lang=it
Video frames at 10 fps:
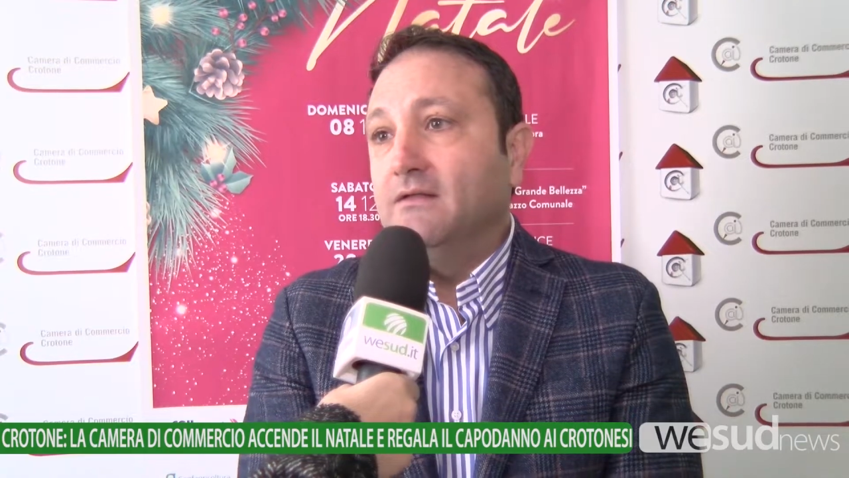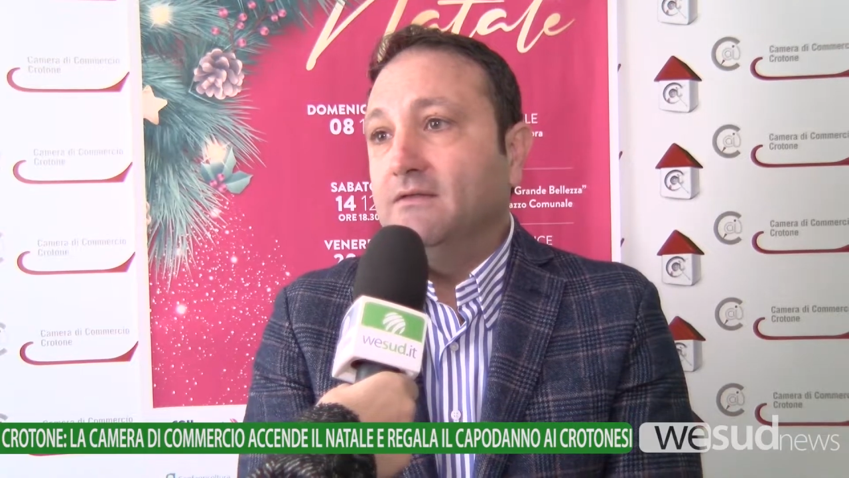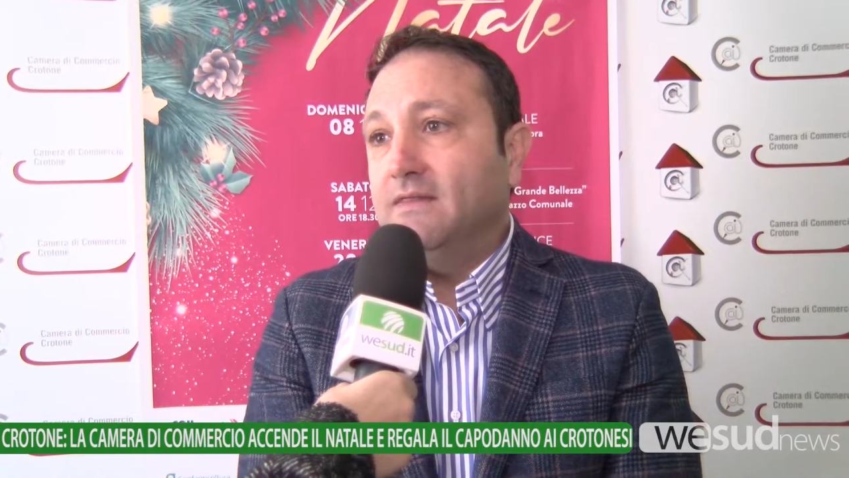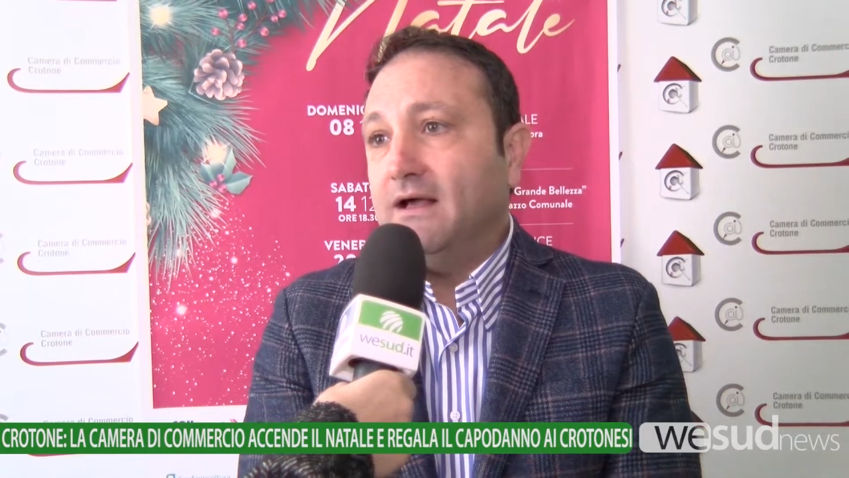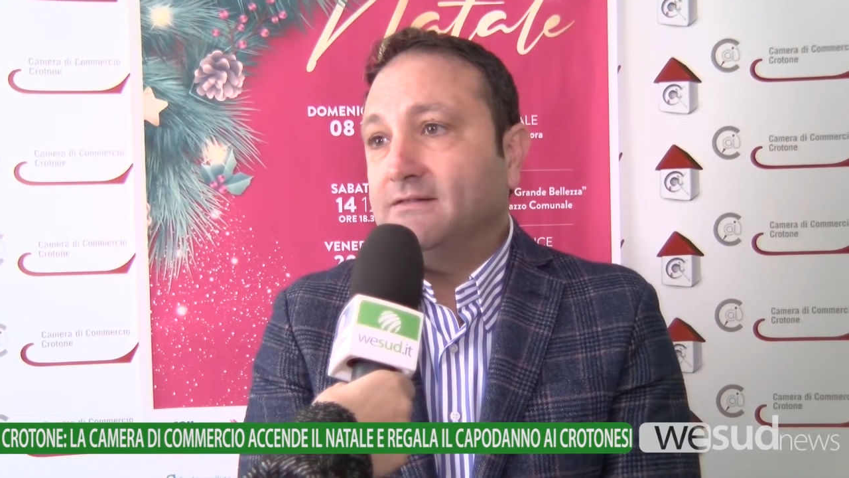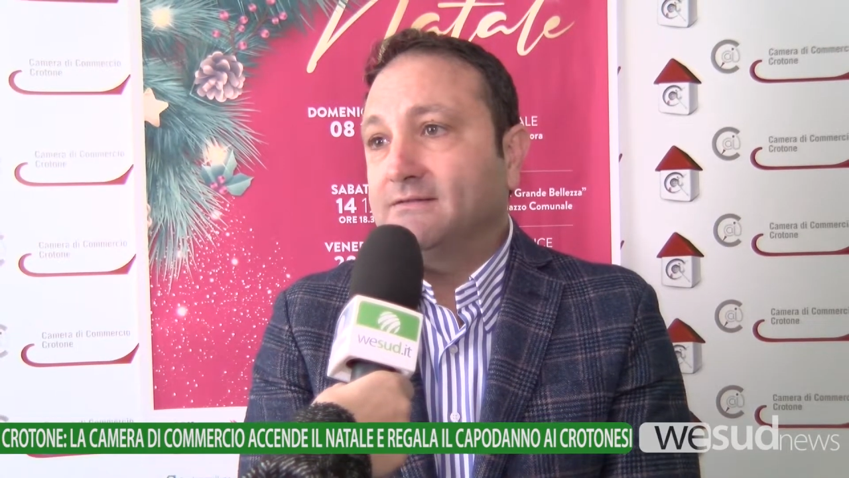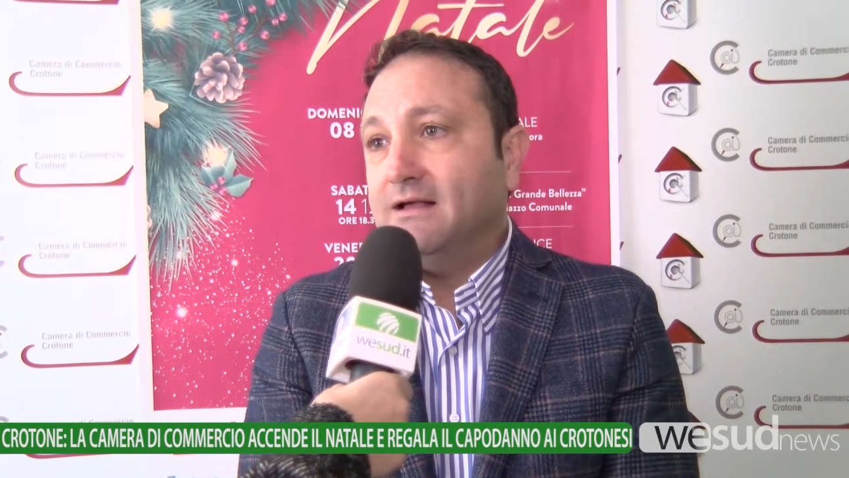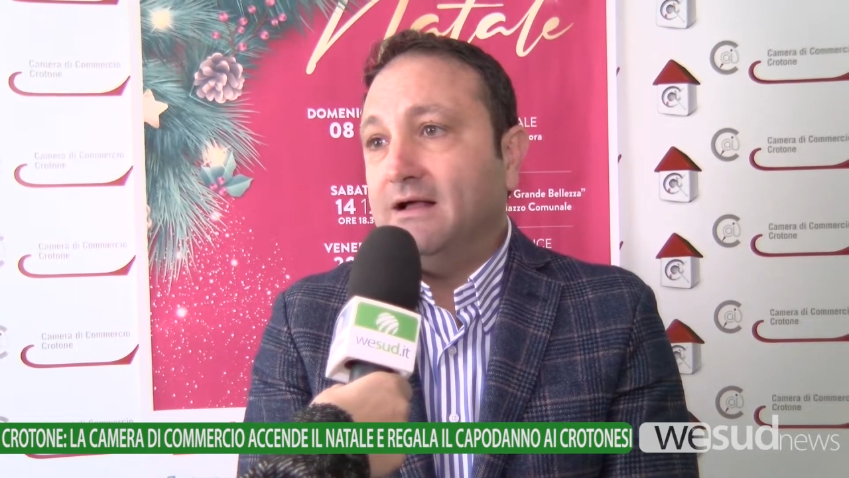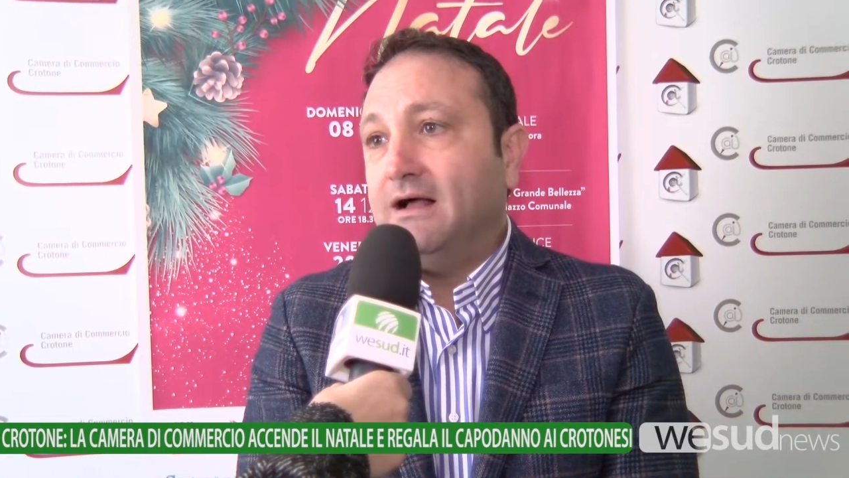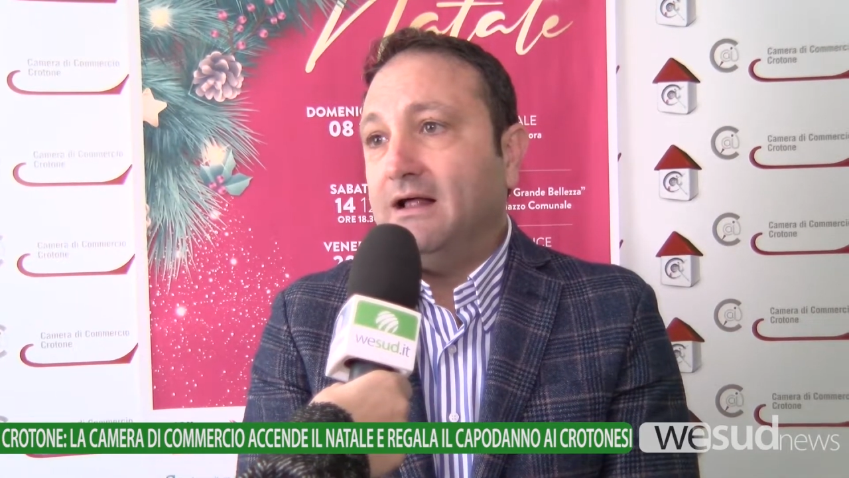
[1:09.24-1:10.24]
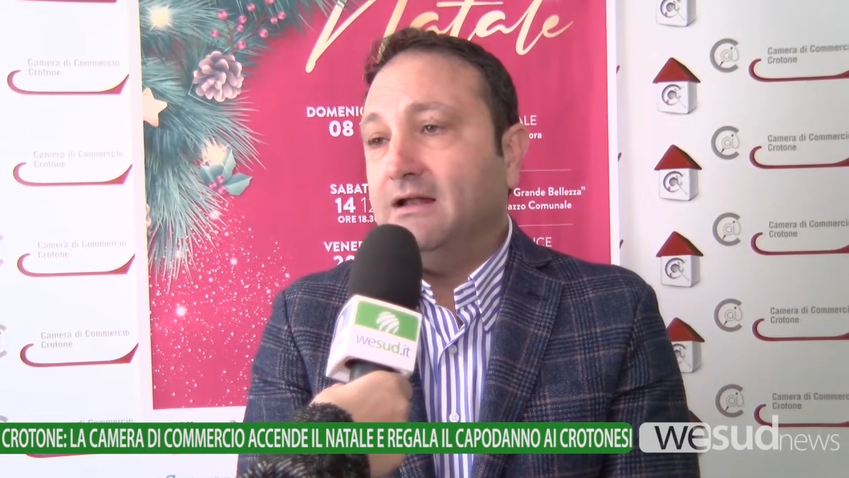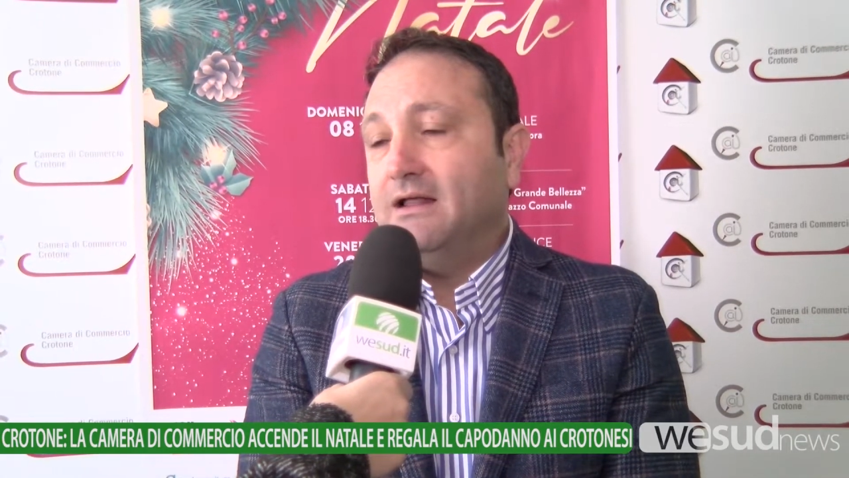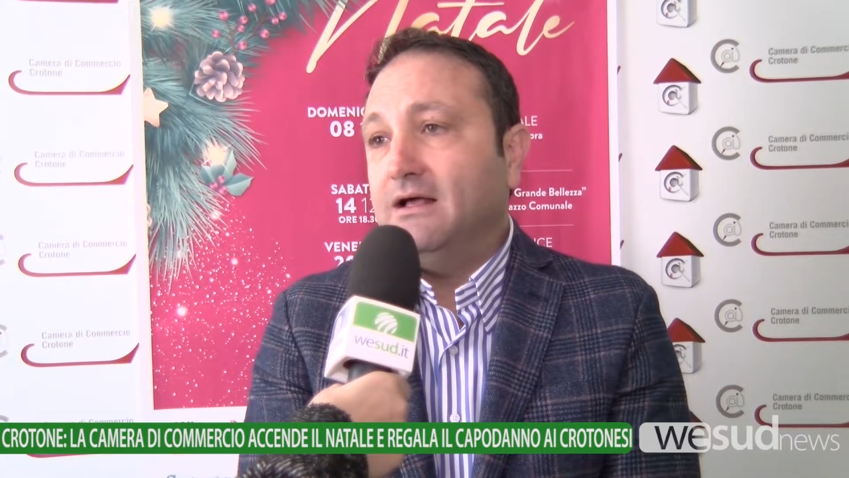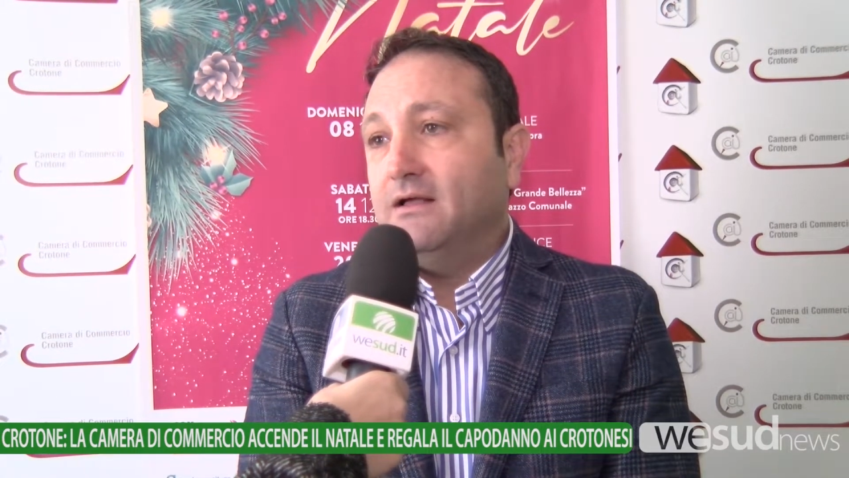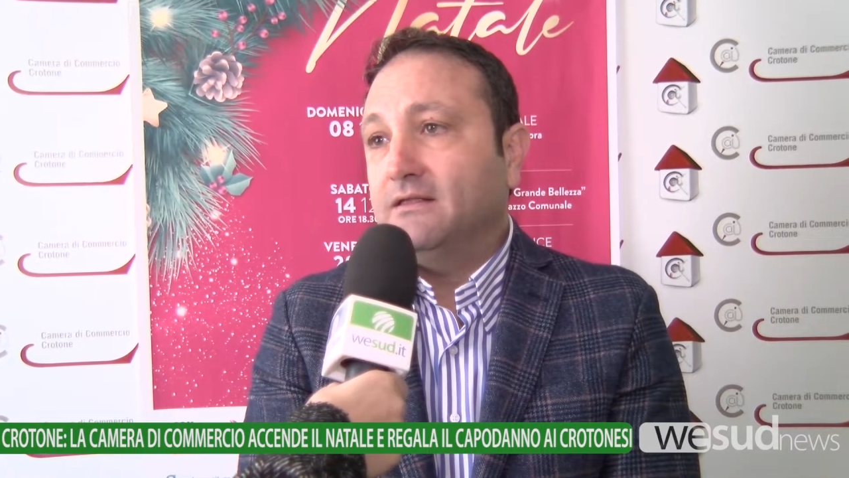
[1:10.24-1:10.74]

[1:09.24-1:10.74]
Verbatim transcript: di danza al